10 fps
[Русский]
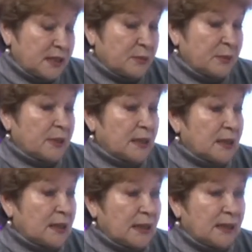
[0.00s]
мы
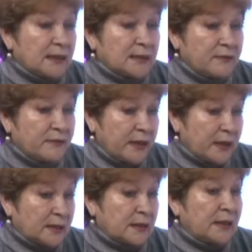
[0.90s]
предлагали э,
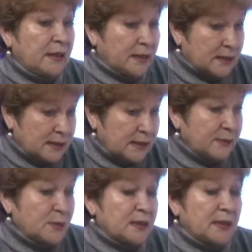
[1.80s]
варианты и
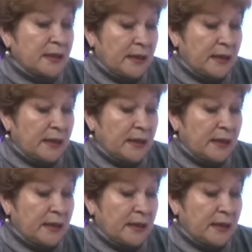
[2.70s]
концепции,